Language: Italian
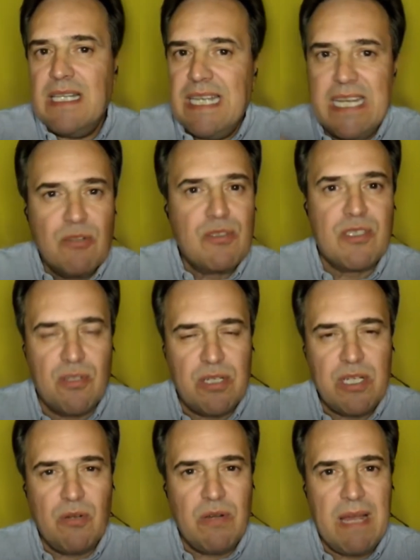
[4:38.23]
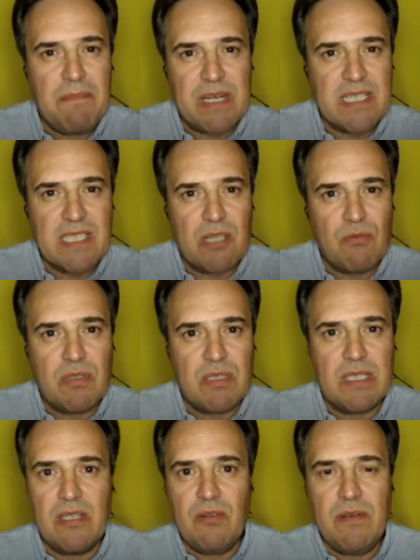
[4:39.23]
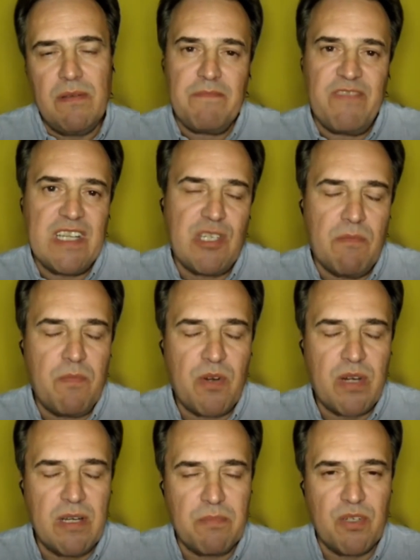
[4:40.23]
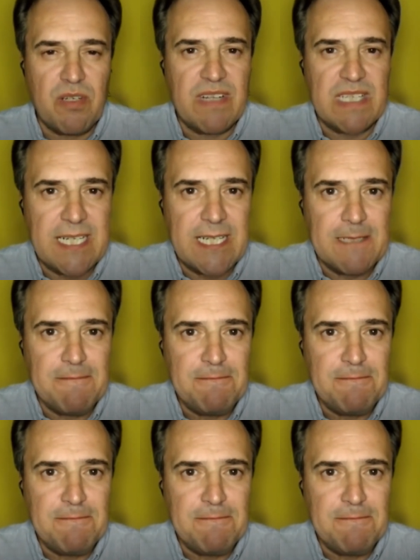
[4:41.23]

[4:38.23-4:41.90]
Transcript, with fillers: le nozioni lui le ha prese tutte, noi facciamo un pochino più di fatica.